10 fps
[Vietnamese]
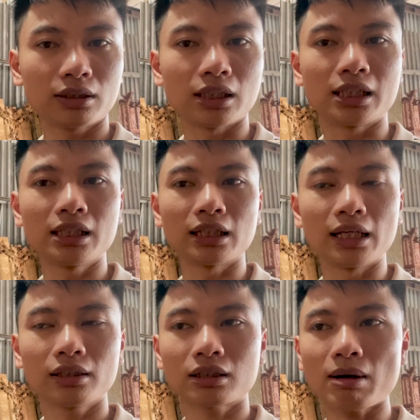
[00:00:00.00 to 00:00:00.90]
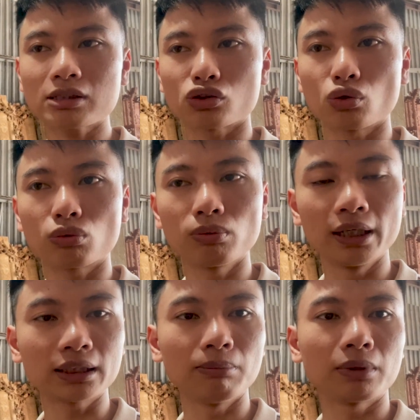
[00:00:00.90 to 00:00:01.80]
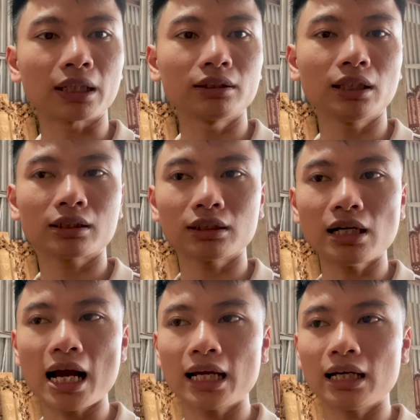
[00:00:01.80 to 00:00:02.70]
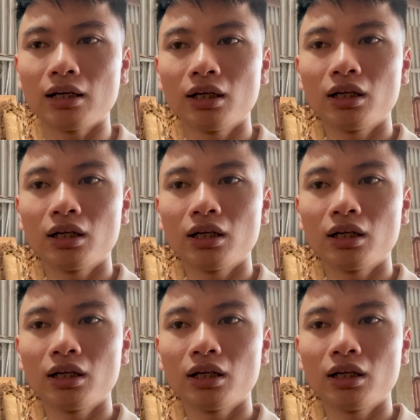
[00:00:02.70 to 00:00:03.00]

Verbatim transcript: thì khi đấy các bác sử dụng cũng yên tâm là cái thứ nhất. Cái thứ hai là